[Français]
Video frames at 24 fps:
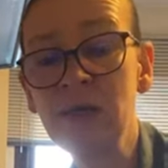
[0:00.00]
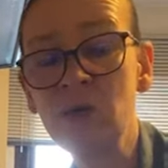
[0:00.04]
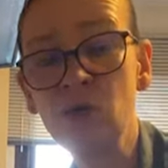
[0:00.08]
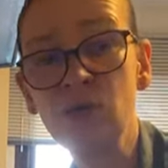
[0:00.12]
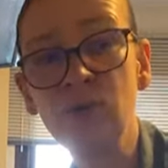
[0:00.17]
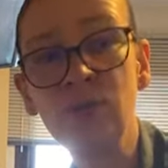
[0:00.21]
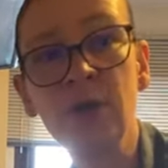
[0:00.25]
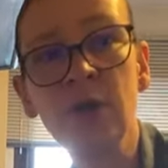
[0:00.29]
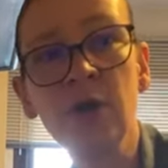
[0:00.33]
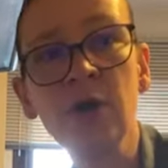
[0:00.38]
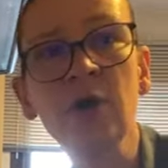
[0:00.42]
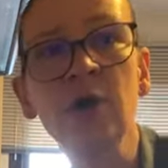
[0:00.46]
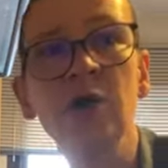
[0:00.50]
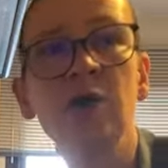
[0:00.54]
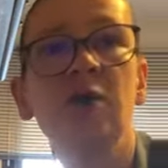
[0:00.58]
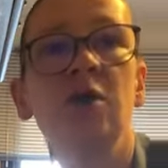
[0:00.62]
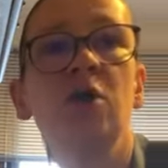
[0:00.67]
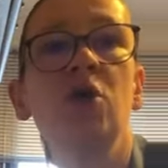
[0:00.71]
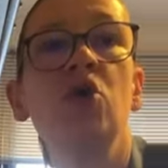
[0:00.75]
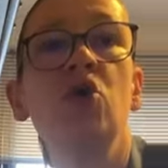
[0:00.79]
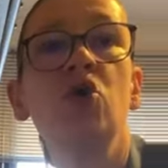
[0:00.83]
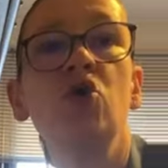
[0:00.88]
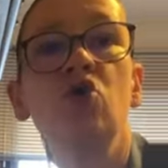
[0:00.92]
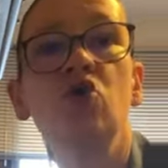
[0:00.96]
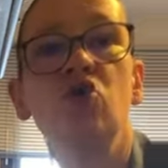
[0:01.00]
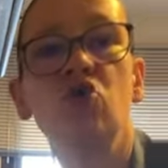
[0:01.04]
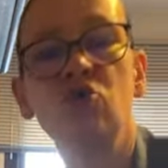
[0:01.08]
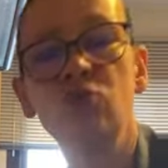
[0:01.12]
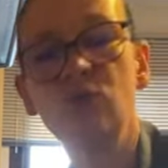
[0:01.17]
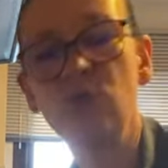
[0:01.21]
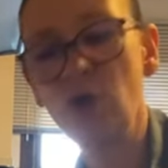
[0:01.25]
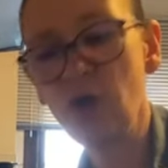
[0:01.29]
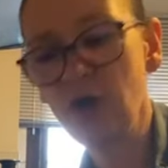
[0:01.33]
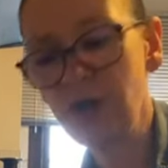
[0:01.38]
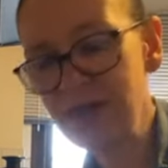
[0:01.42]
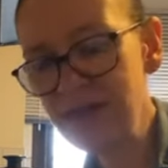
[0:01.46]
le beurre, le
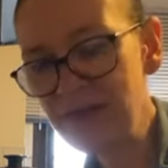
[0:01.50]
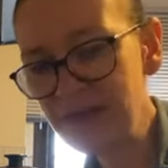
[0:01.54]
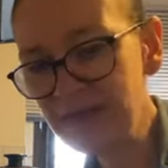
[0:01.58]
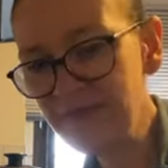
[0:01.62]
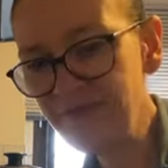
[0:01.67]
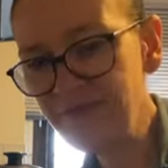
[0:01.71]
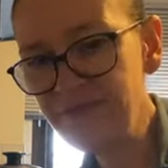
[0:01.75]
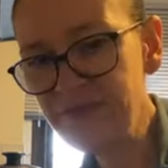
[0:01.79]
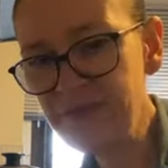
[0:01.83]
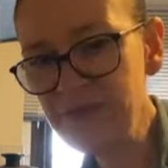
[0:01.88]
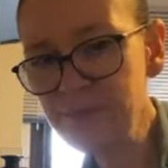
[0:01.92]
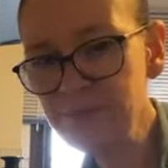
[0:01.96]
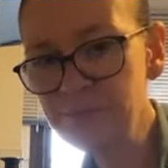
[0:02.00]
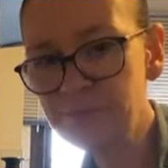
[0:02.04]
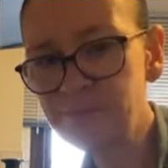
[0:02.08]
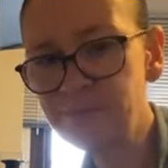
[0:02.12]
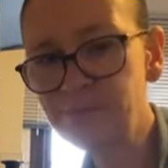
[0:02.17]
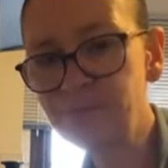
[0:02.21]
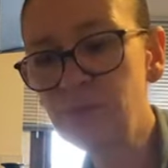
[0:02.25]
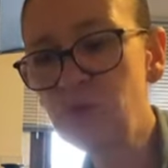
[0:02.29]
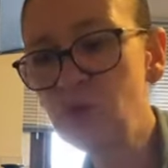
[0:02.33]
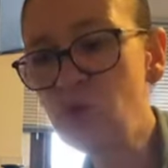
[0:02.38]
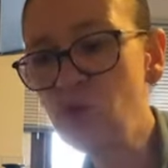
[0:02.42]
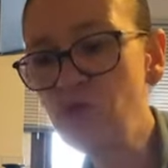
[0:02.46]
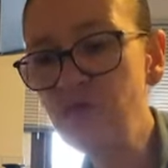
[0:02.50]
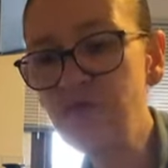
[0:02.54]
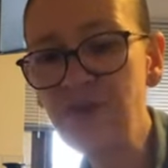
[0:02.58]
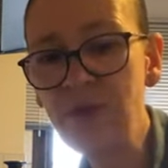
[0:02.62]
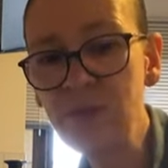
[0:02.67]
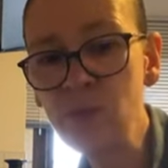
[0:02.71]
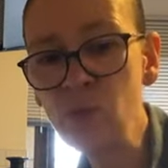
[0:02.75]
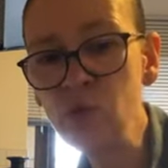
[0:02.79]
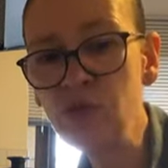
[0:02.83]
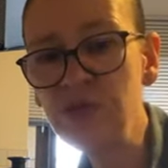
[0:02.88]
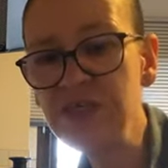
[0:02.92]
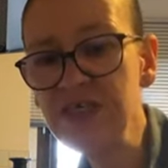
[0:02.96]
beurre clarifié, le
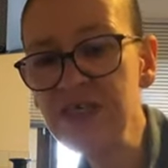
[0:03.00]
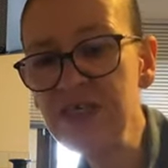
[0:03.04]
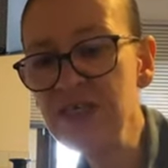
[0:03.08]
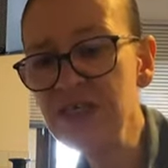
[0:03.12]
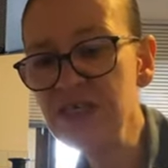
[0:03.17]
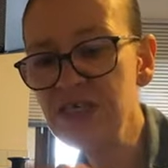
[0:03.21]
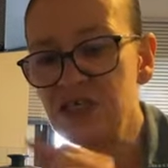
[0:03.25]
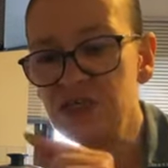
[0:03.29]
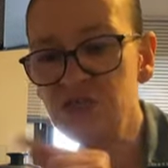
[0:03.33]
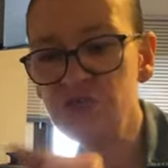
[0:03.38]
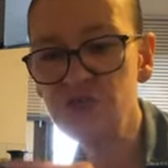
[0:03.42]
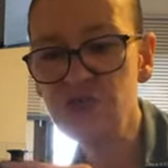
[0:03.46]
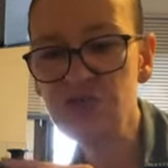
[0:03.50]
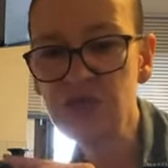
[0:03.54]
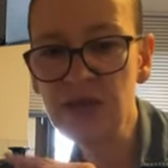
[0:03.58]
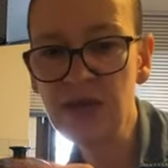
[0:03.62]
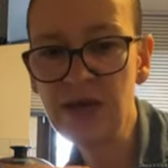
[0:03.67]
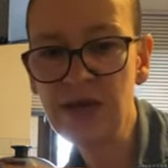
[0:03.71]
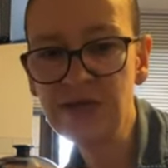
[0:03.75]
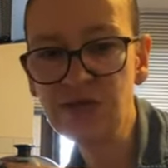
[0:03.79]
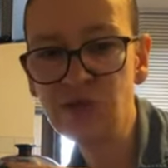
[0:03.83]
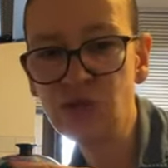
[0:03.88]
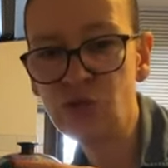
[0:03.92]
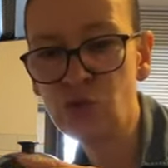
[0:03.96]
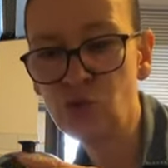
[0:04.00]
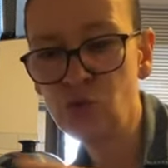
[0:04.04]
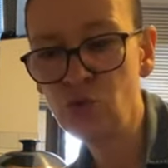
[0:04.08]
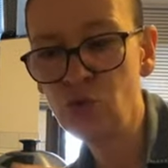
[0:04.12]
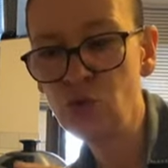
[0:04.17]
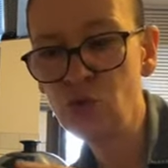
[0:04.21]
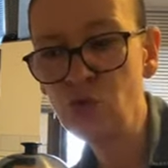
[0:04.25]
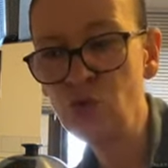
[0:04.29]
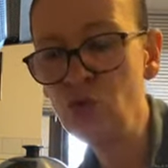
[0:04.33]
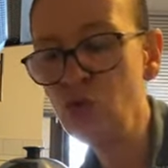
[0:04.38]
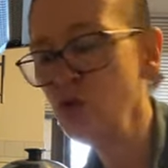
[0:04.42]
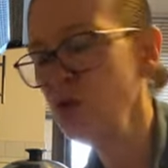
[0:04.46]
fameux ghee,
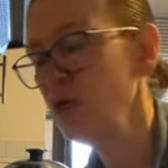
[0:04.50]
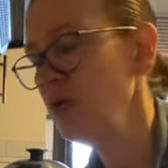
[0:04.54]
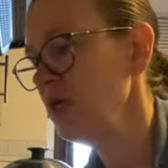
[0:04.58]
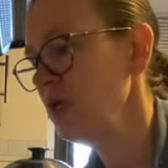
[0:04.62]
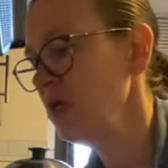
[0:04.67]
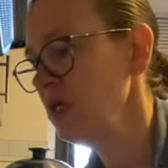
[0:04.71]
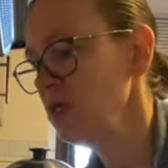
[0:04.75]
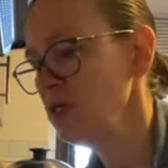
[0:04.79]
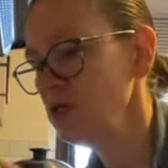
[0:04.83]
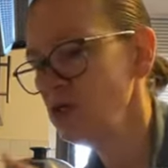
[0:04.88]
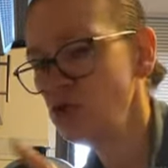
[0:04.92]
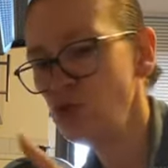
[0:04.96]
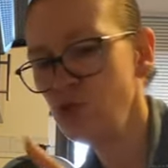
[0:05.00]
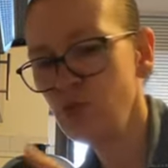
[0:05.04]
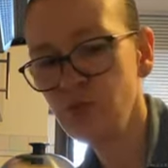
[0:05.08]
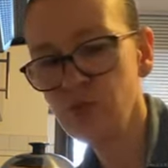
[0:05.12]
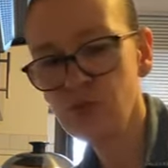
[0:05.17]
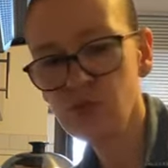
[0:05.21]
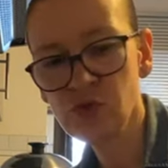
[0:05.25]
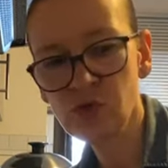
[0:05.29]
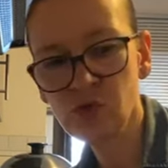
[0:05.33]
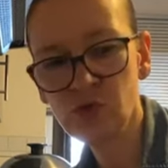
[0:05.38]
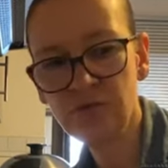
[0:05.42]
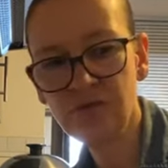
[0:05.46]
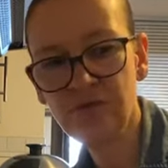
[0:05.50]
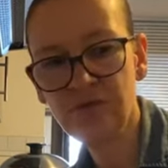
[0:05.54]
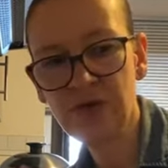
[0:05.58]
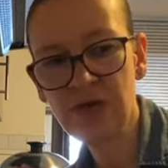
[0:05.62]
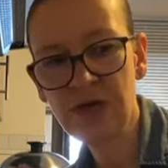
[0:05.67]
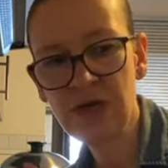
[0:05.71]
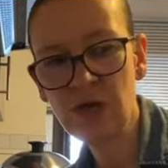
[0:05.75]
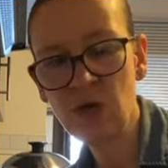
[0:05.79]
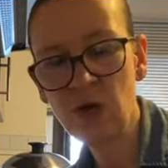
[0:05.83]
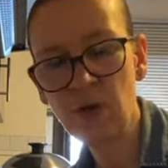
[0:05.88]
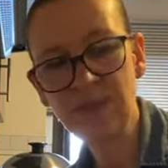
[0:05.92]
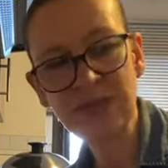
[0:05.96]
G-H-E-E, e, et je pense qu'on fera,
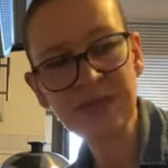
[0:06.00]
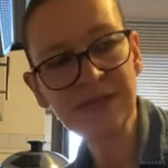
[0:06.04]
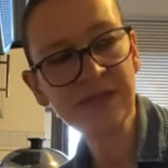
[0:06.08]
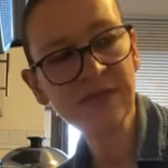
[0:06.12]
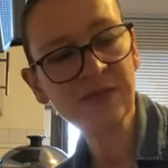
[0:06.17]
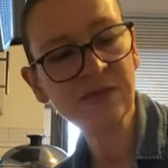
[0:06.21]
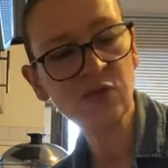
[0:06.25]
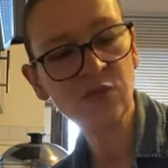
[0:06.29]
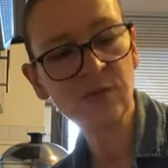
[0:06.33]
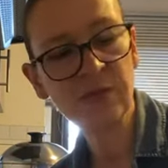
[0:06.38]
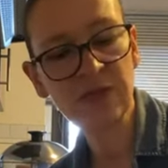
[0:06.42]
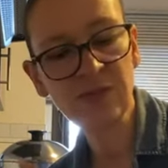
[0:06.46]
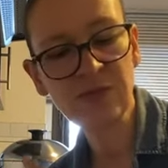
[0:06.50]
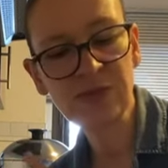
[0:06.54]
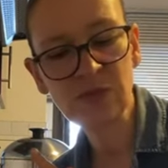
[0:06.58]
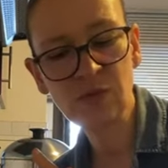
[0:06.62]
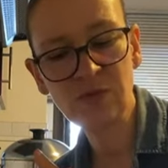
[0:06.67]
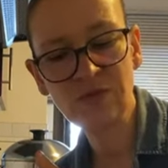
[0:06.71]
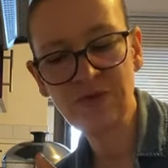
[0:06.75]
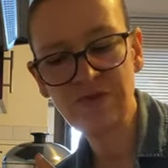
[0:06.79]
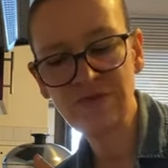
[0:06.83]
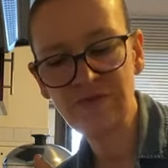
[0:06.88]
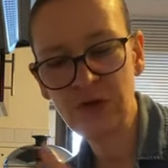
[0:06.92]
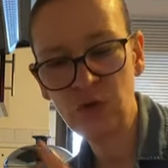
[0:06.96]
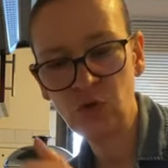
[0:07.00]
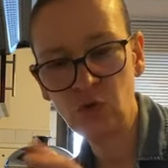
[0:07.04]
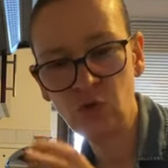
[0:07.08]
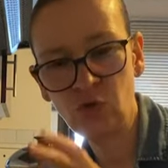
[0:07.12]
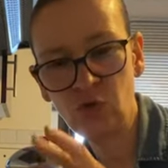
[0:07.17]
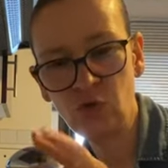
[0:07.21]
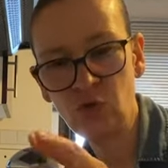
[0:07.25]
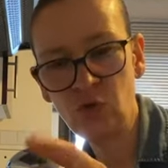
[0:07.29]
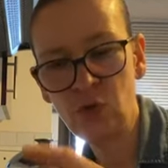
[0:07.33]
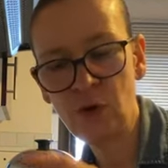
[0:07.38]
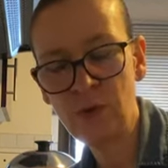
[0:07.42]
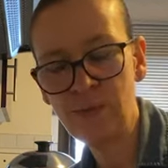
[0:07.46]
alors pas cette semaine parce qu'on va faire
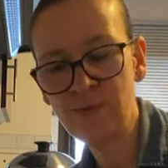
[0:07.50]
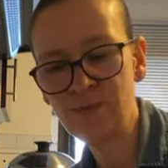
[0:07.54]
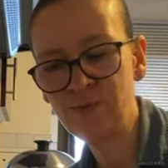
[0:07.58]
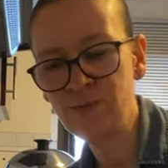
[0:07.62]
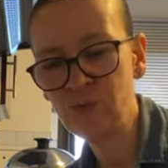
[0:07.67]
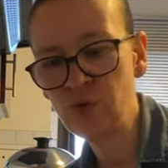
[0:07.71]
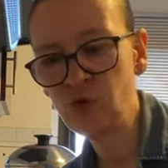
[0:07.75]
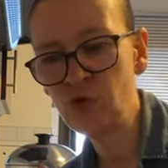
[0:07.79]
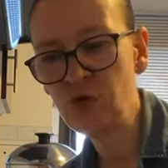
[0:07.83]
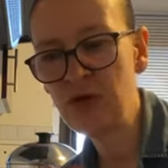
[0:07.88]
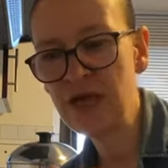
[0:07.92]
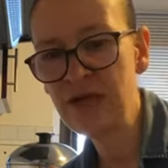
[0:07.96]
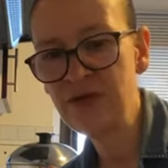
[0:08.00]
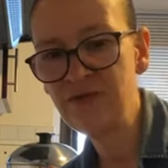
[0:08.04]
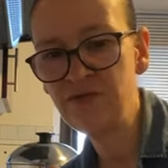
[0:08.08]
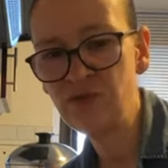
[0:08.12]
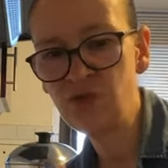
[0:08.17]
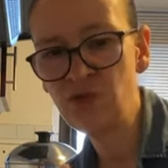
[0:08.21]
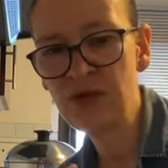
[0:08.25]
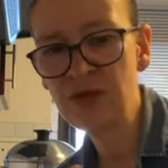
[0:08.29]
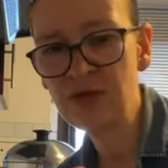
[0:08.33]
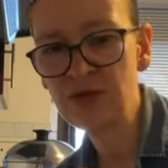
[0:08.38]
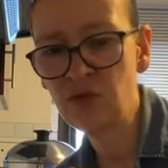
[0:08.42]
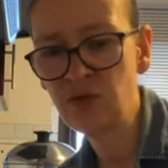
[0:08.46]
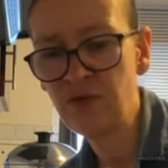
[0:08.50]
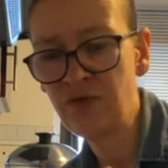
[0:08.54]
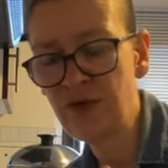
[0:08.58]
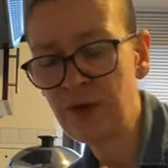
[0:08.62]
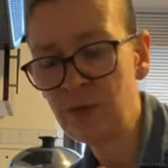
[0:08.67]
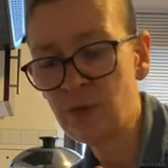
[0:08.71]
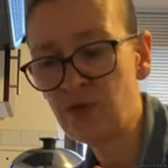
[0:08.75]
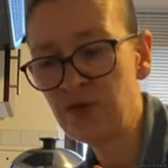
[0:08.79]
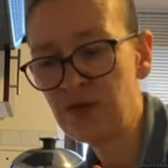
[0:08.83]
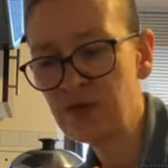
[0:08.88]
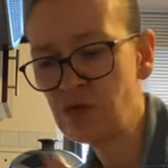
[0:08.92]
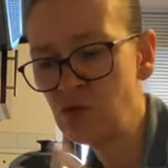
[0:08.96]
deux, hum, deux lives de
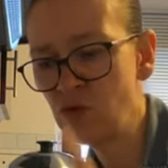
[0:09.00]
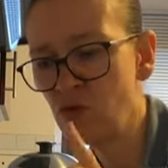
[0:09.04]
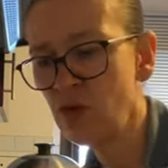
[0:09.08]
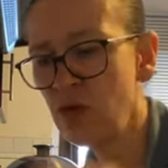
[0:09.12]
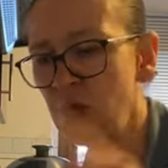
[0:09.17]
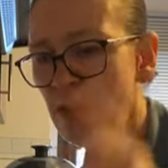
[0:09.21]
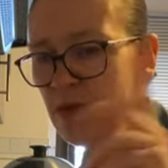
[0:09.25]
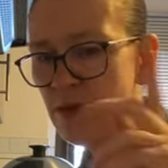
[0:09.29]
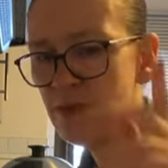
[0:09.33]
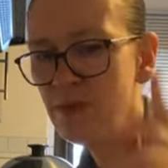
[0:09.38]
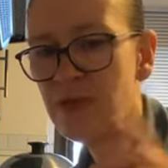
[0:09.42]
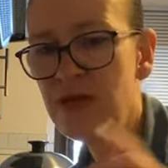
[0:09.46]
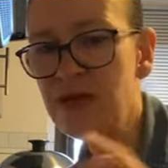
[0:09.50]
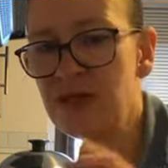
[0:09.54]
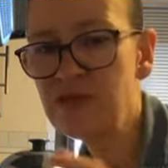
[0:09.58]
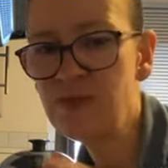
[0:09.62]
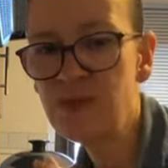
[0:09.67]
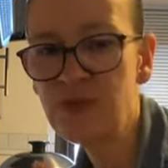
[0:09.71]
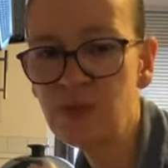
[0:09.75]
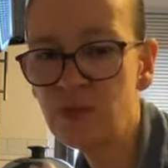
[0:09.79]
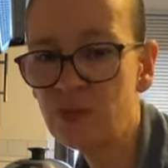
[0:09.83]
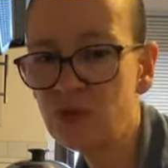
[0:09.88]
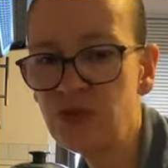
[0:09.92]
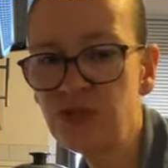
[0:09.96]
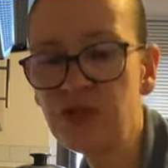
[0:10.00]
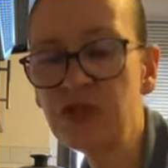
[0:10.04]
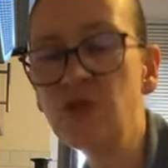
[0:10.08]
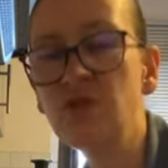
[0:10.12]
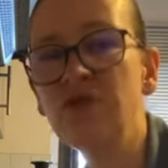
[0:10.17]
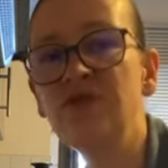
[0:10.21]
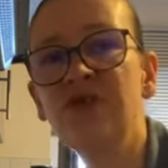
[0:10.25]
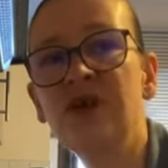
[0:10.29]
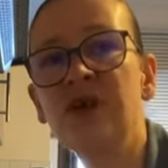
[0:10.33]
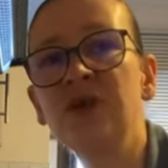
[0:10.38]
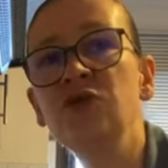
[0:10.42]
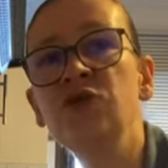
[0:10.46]
lactofermentation, mais la semaine prochaine, on
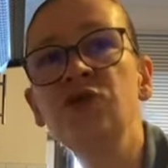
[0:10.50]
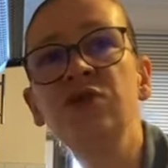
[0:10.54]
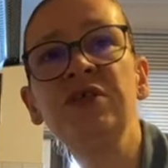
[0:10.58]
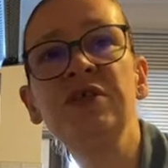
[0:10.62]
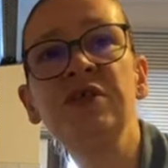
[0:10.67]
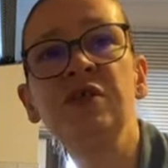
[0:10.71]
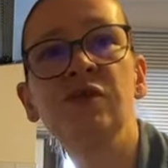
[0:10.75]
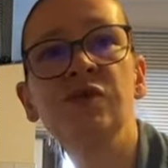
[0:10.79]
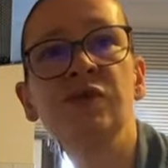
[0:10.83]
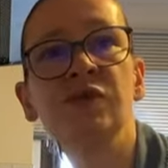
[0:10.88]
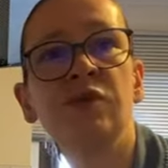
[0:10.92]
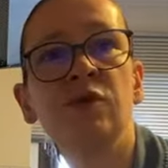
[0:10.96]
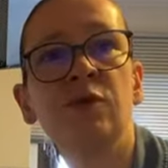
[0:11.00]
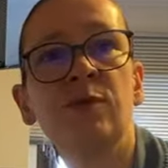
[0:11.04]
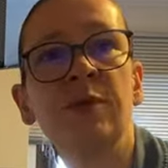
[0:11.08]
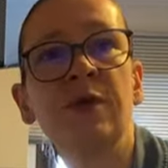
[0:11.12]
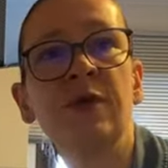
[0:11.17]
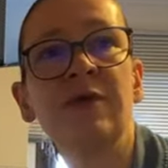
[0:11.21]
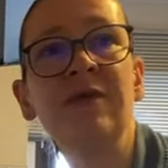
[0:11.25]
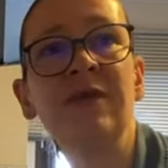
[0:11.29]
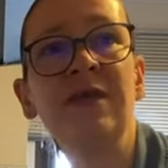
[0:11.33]
fera du ghee ensemble.